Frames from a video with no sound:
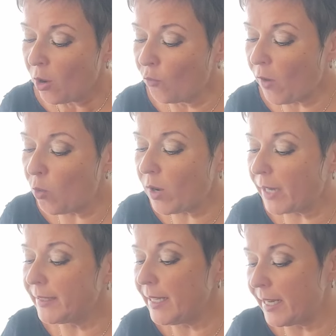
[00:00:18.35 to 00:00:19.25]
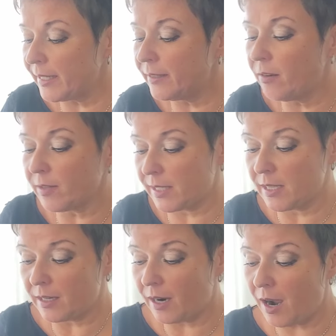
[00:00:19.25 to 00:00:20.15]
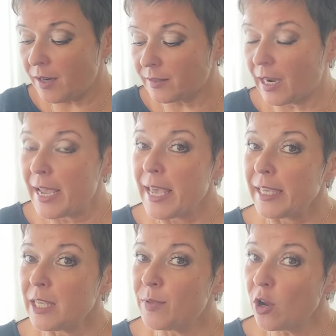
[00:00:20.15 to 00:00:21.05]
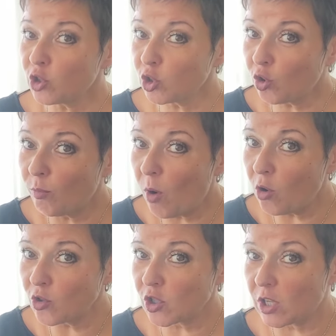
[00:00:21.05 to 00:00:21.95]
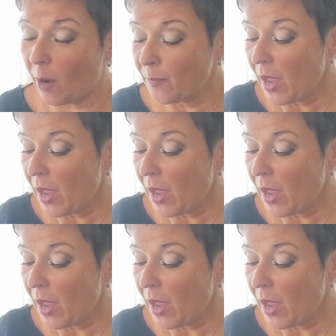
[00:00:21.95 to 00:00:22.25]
on va regarder la guidance des cartes et eh bien je commence